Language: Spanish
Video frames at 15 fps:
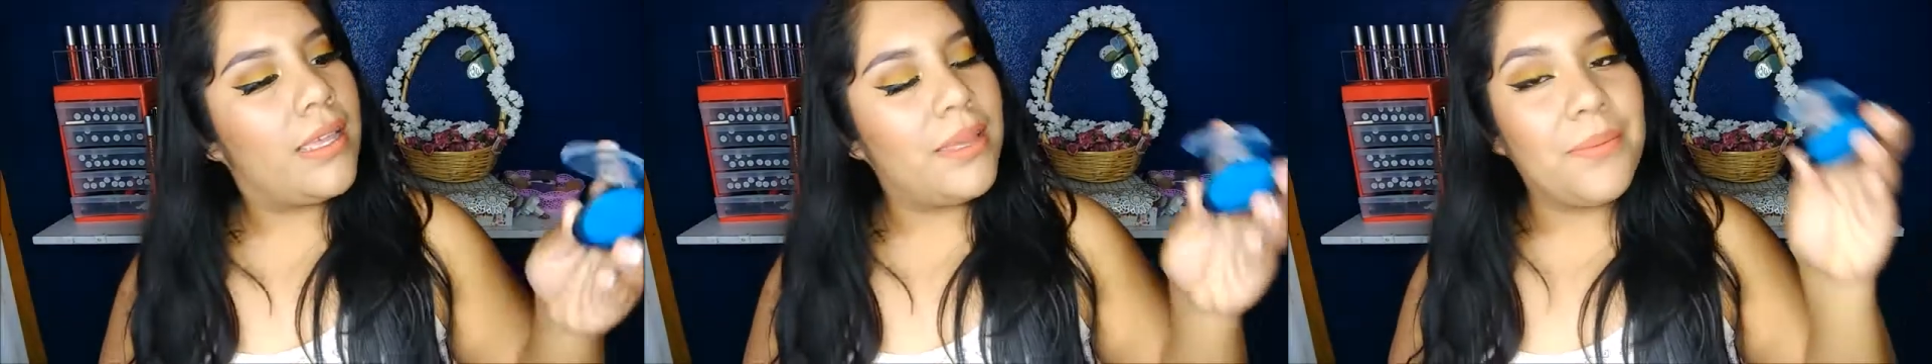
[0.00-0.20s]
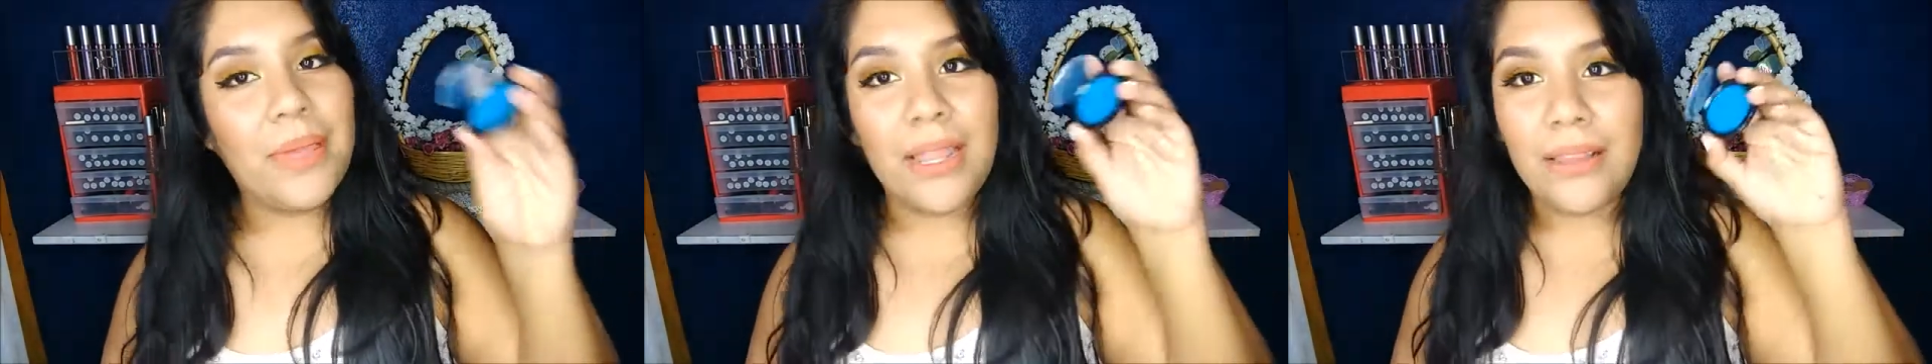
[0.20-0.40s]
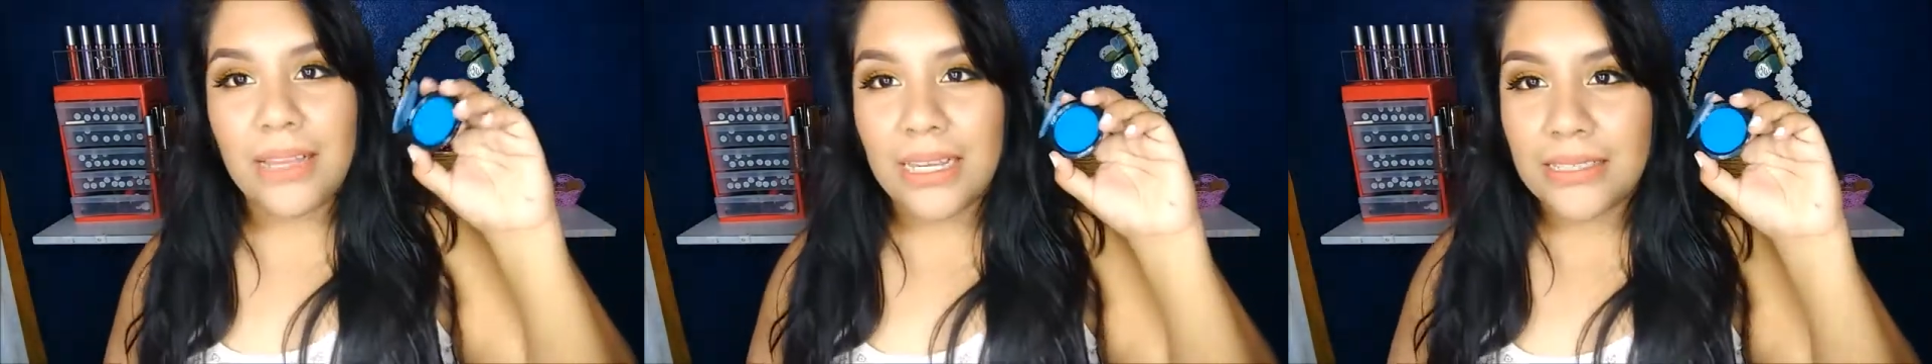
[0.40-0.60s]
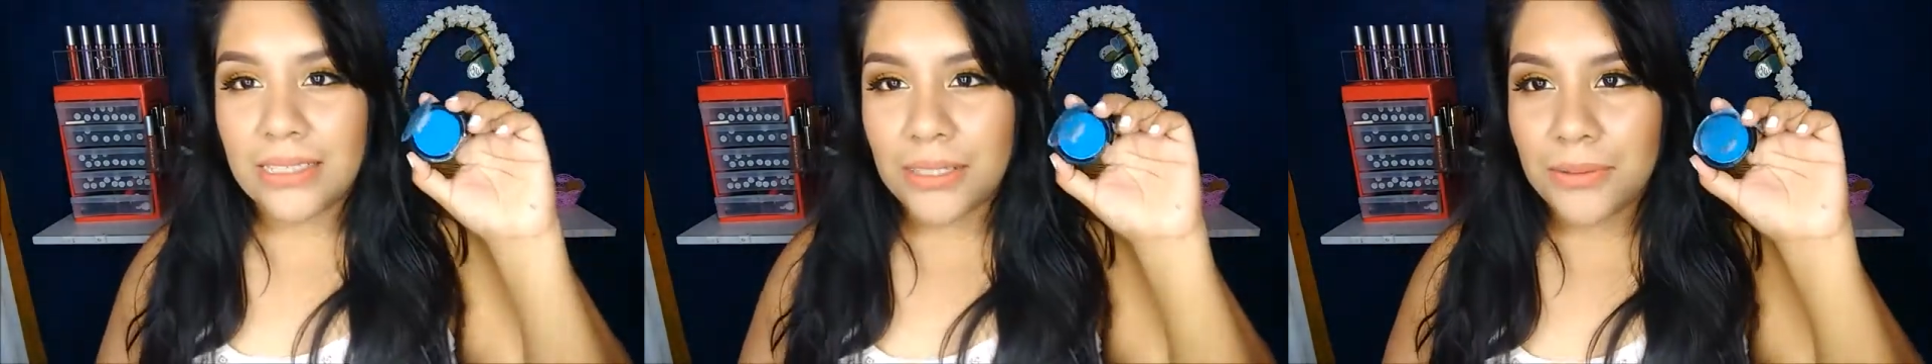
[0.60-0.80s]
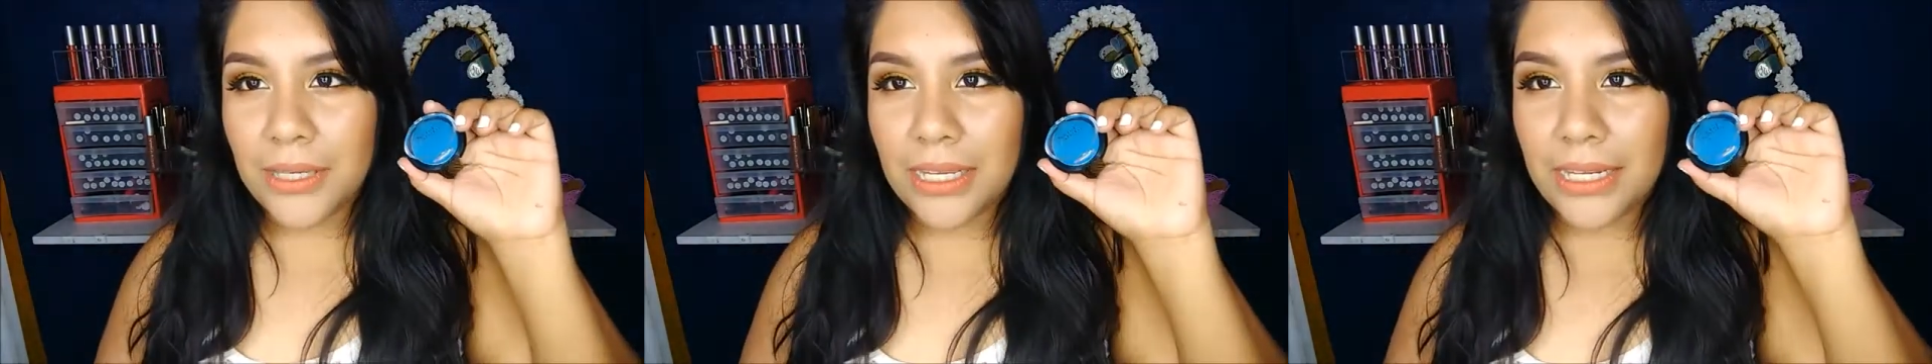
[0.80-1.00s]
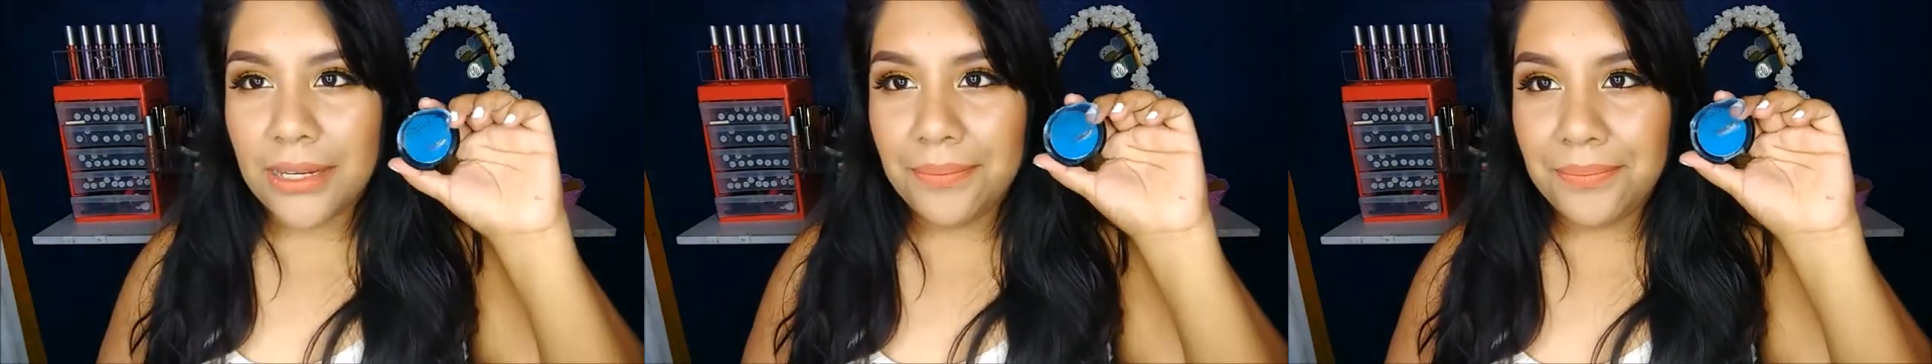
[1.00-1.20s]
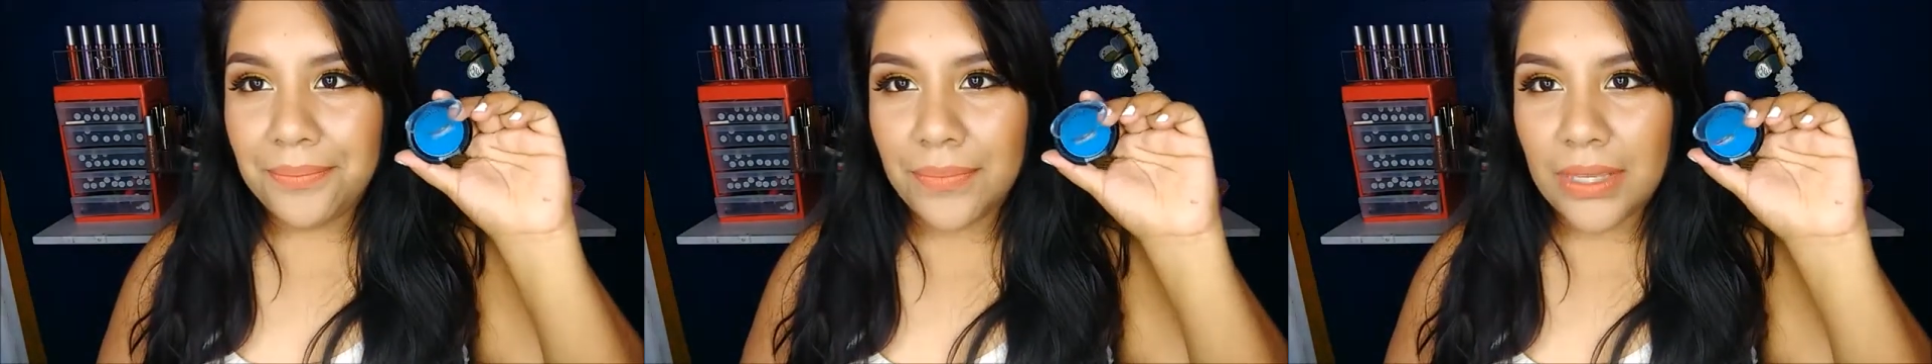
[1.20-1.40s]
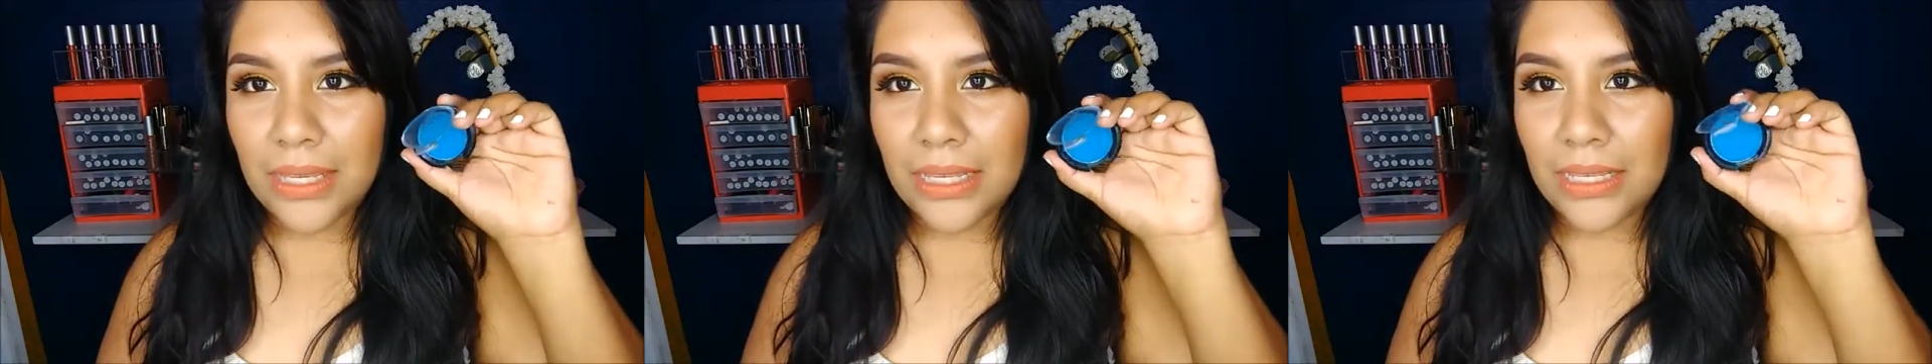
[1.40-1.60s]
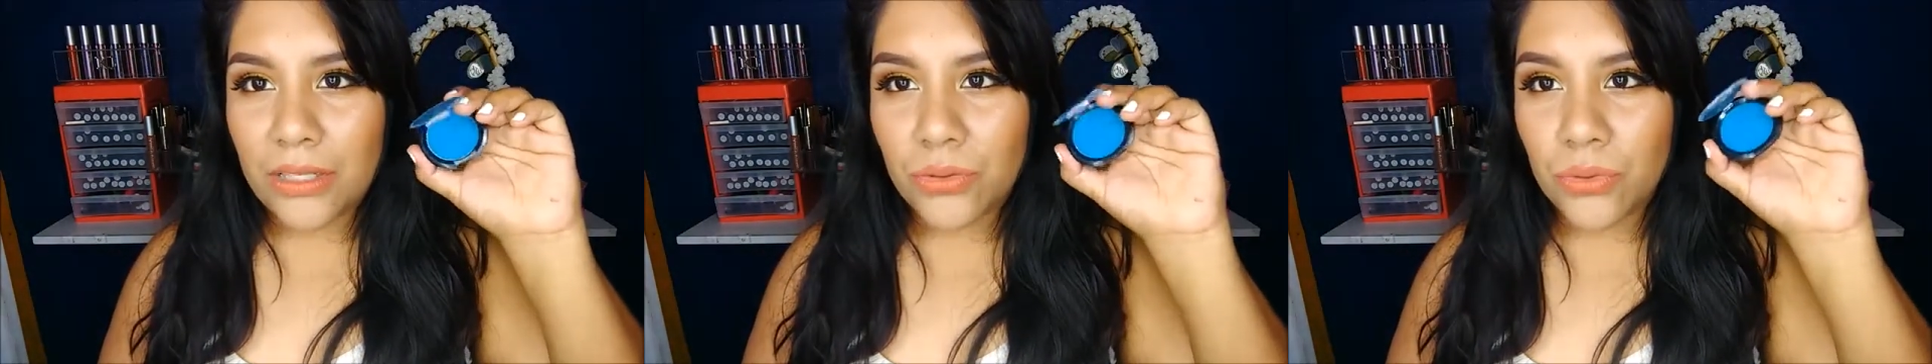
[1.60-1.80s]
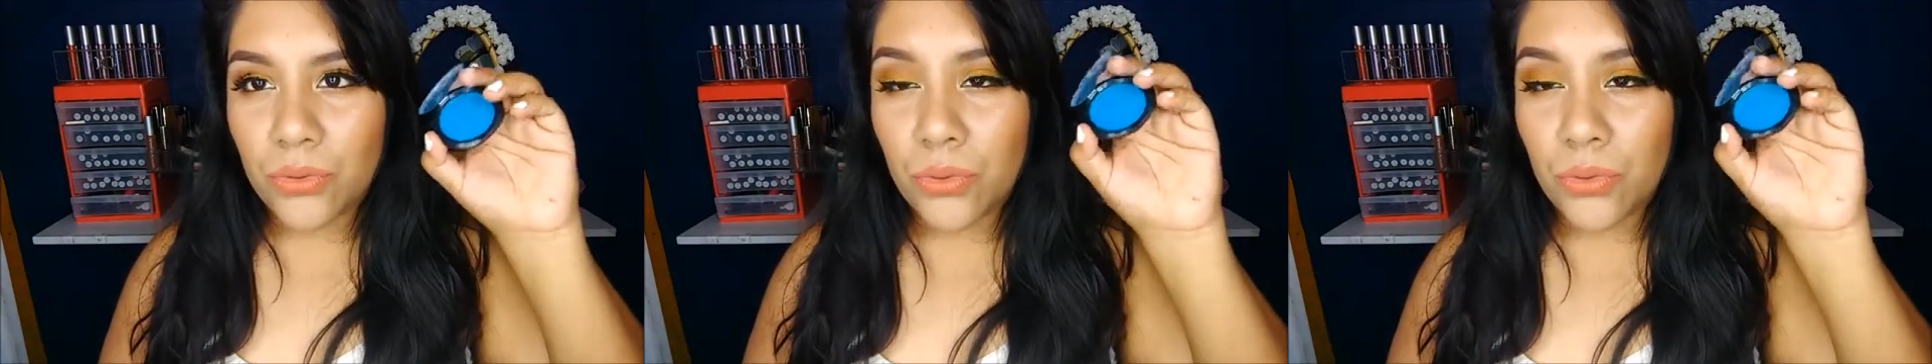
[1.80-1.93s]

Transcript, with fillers: Y bien, así viene. Es